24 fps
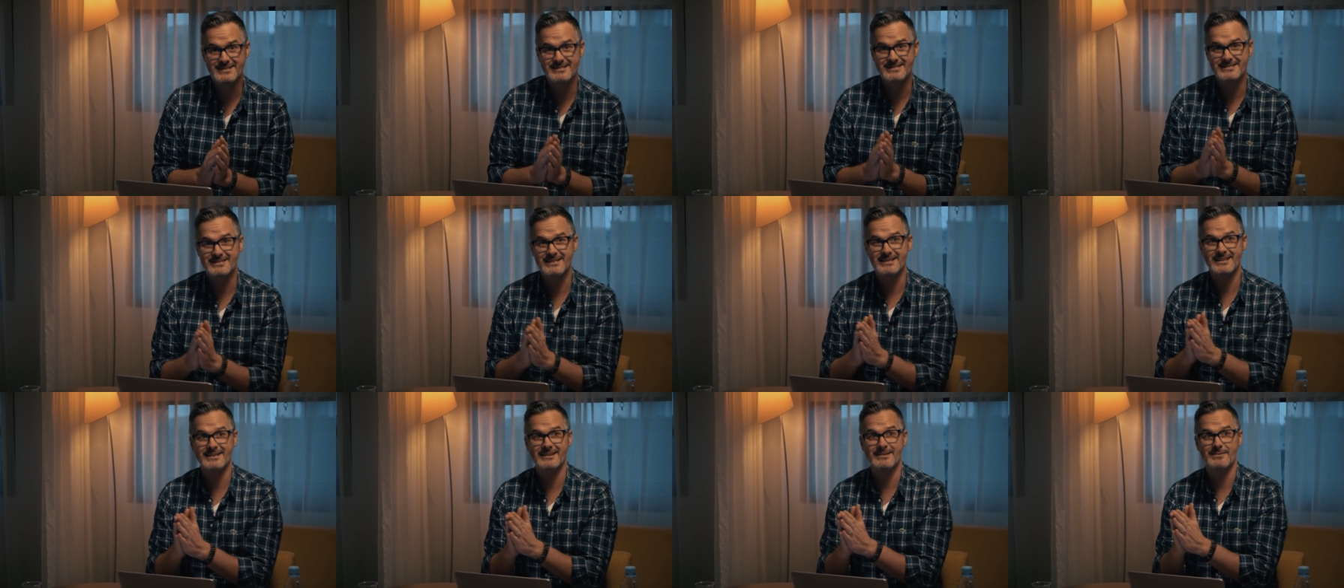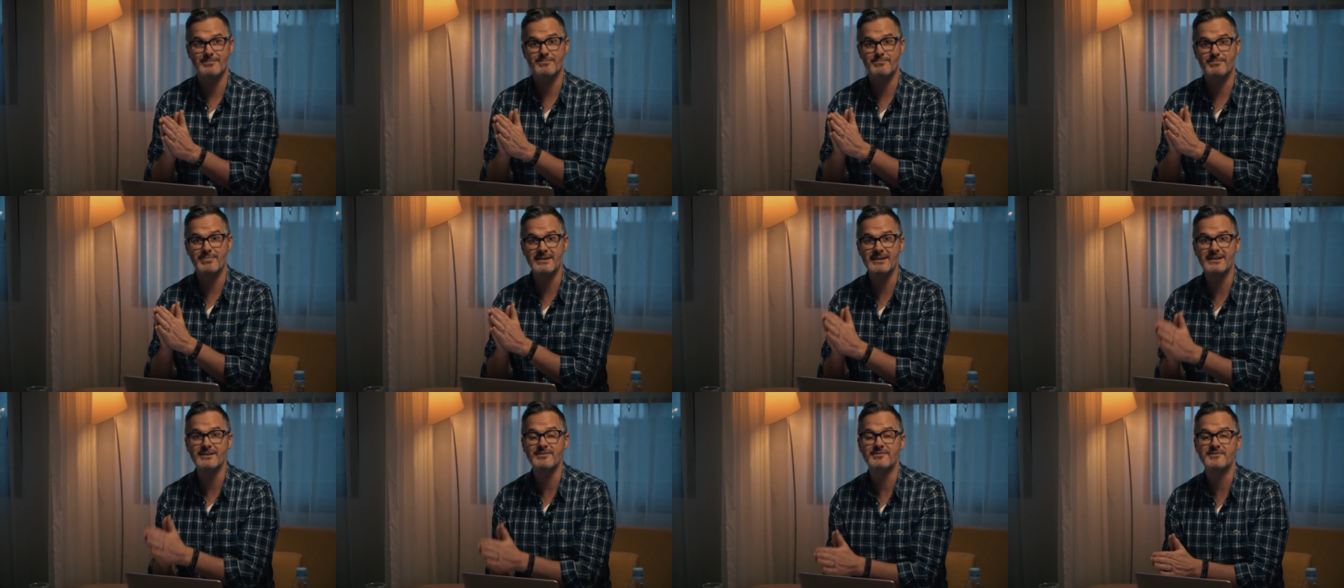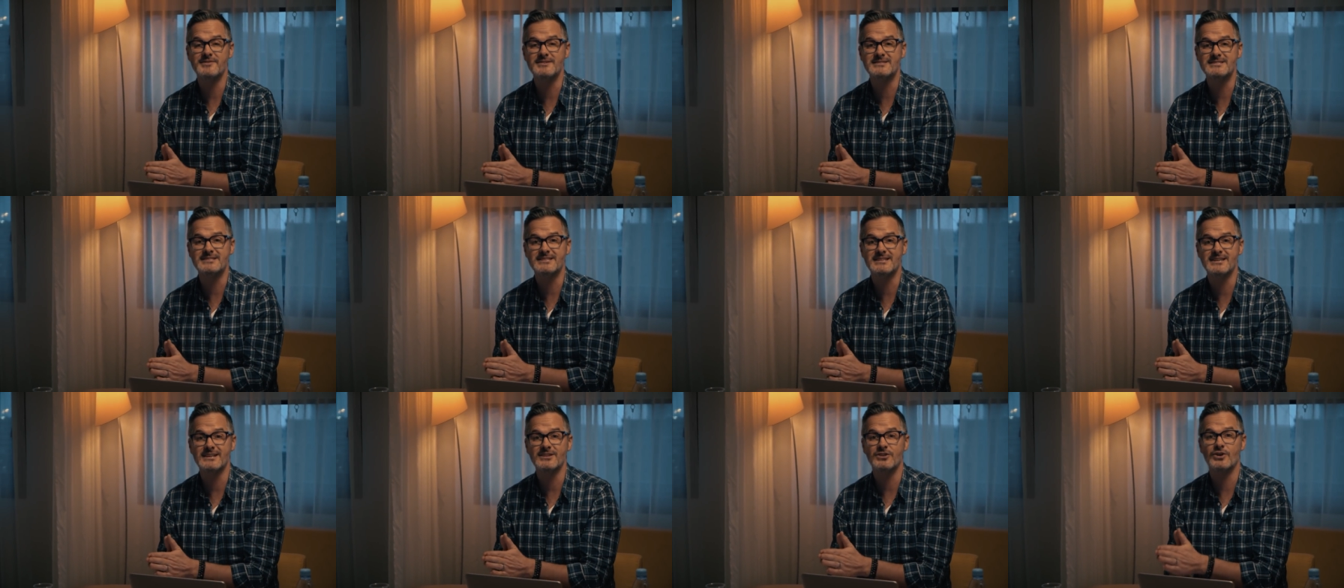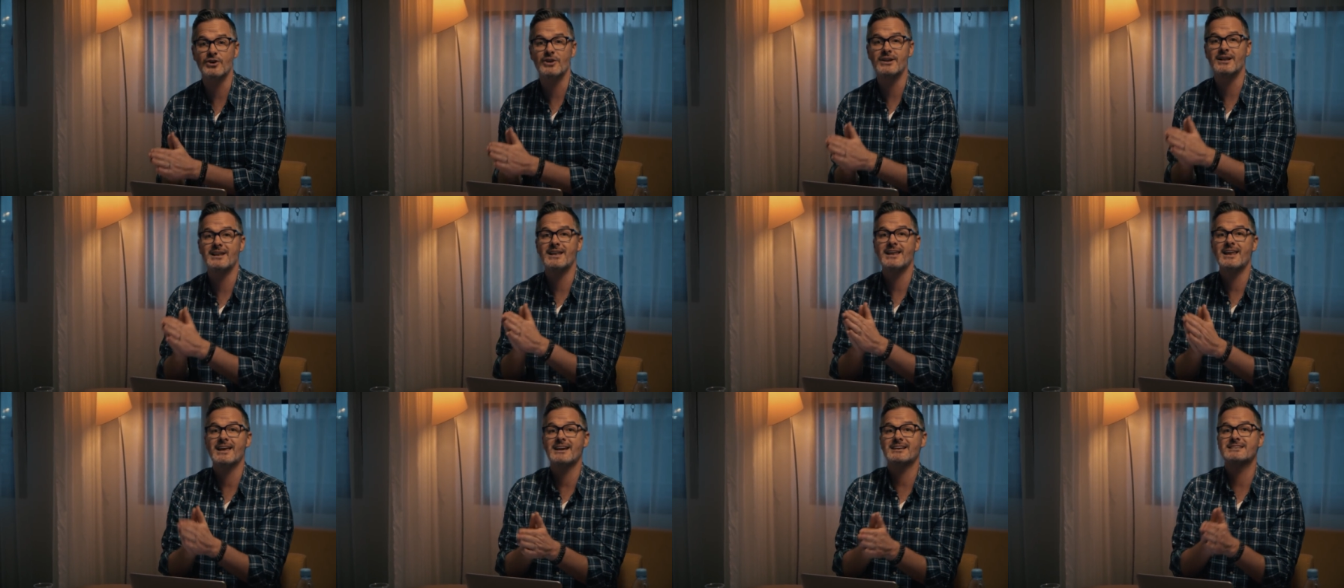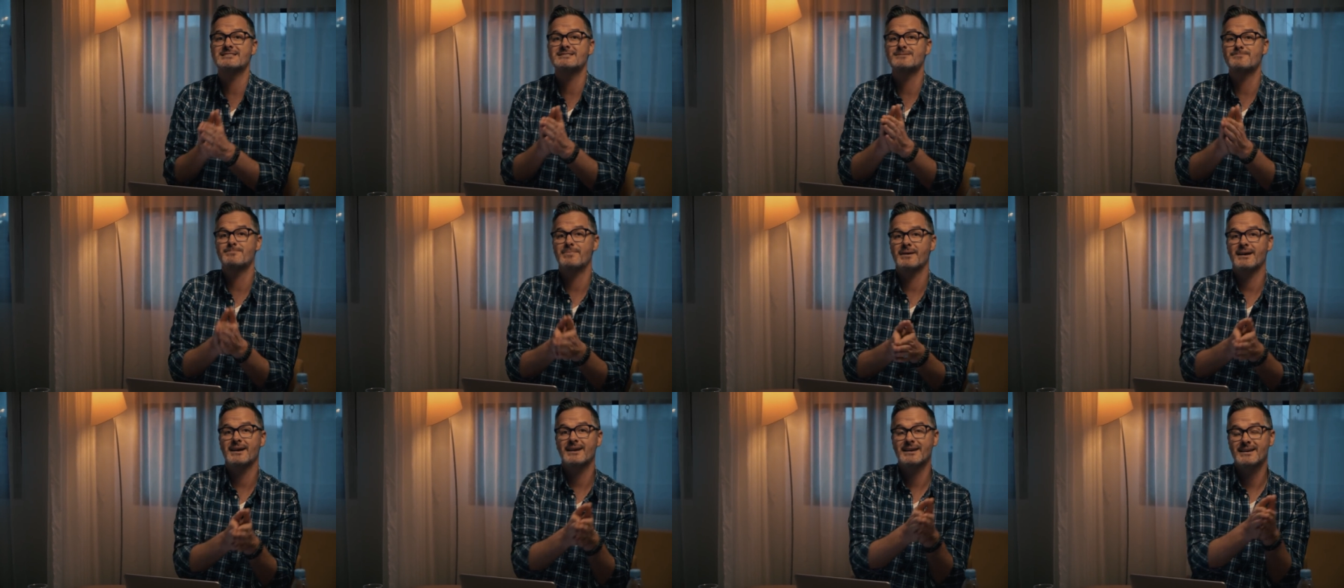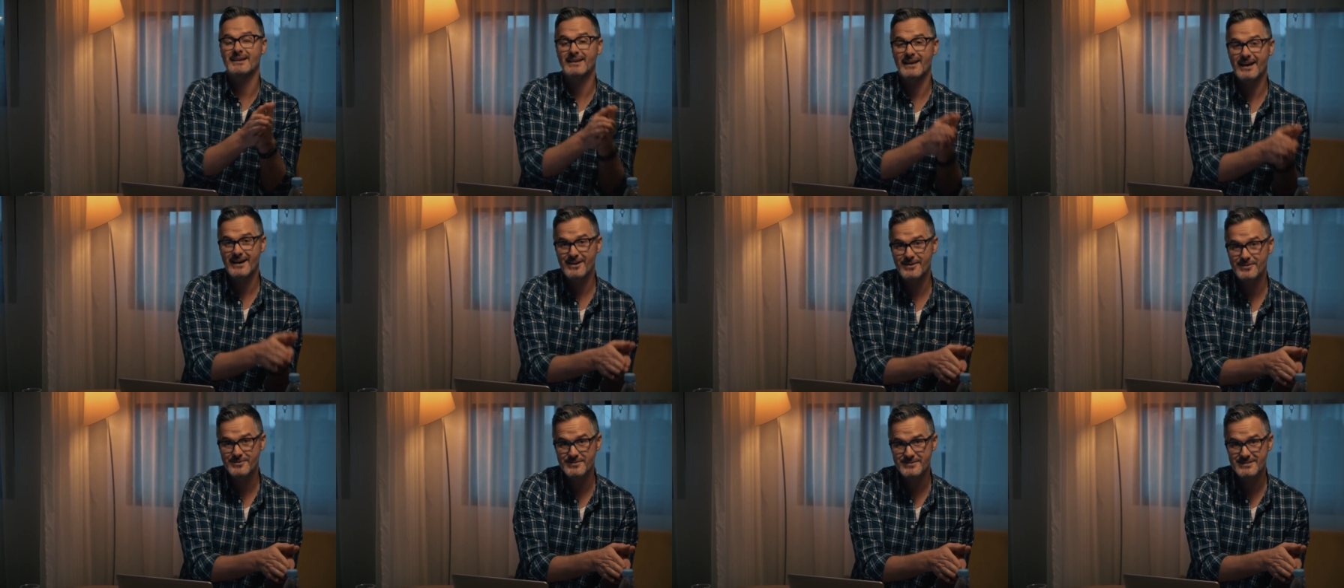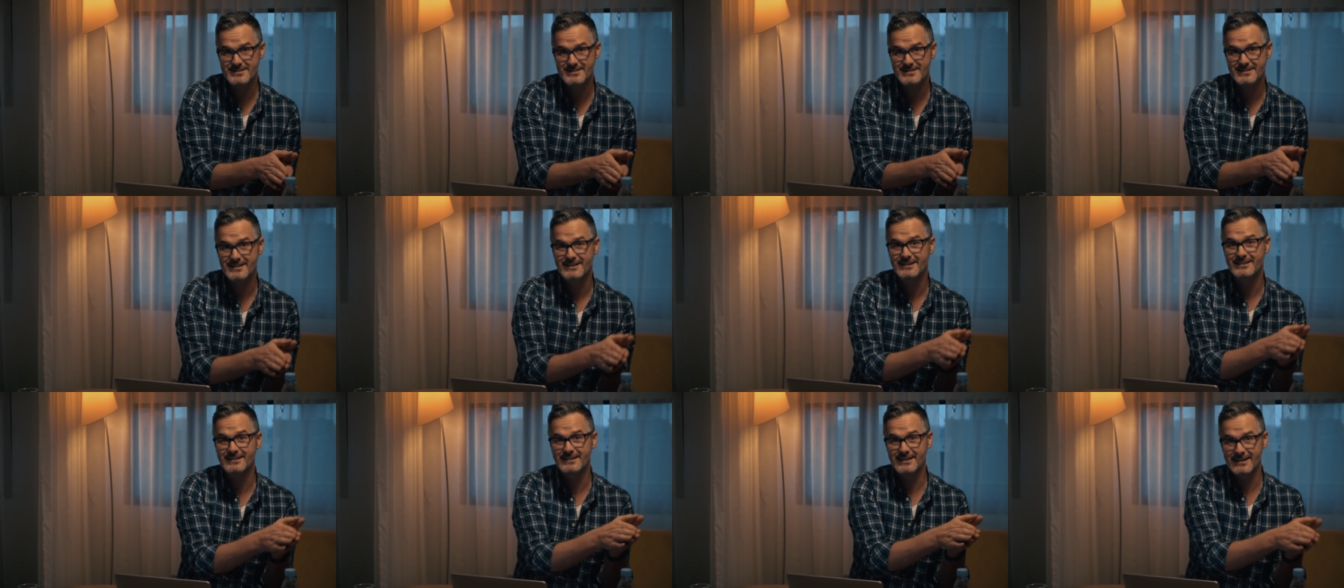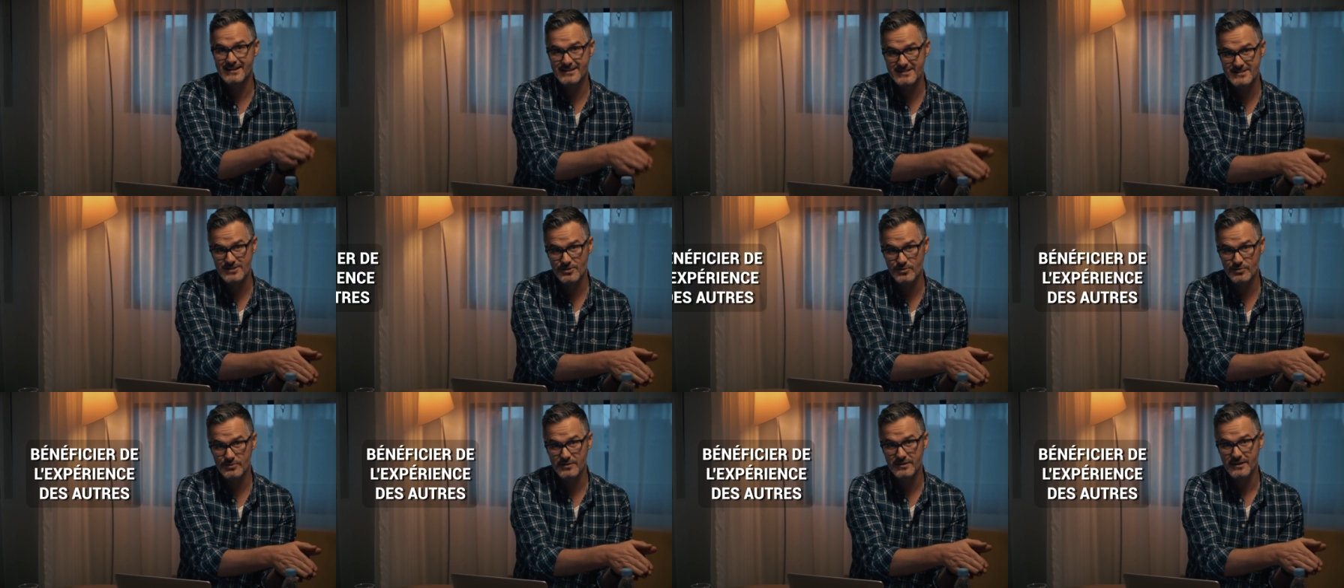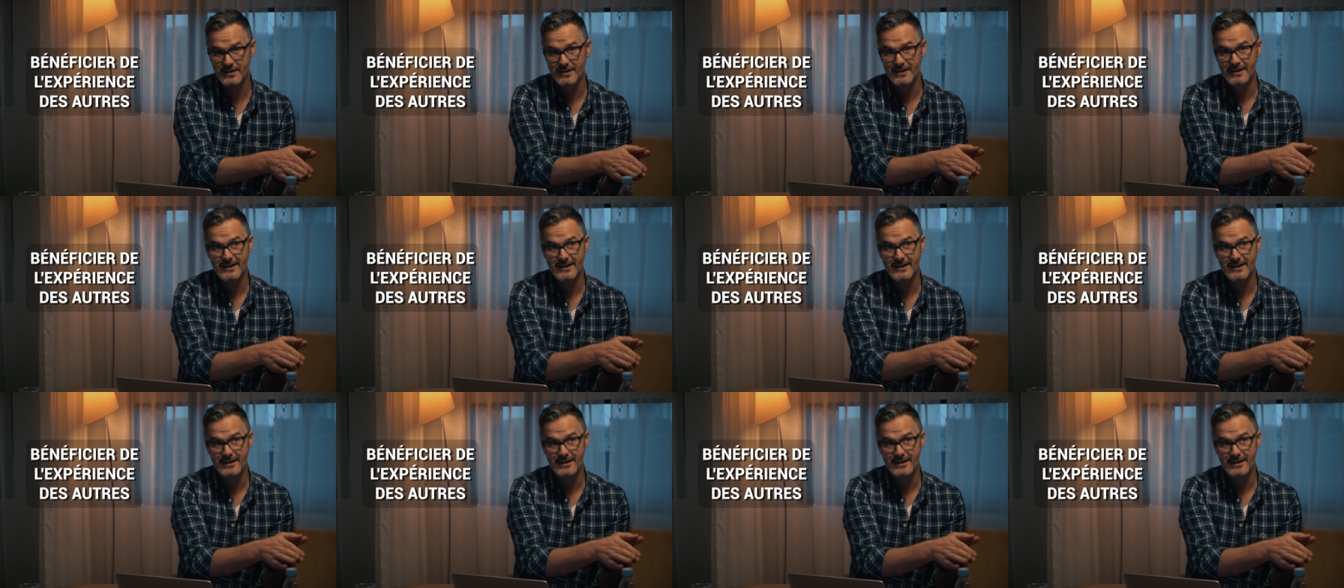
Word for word: c'est bénéficier de l'expérience des autres.